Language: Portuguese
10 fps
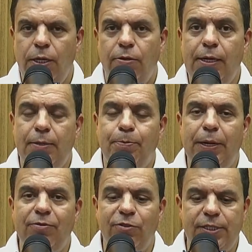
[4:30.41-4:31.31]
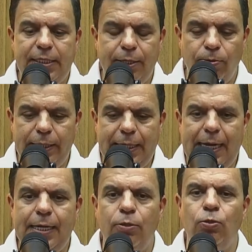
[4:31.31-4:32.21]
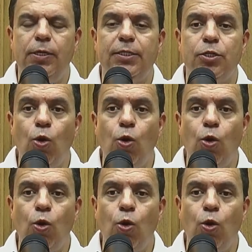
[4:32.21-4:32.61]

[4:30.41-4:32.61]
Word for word: Né? Para você ter uma ideia, Lucas,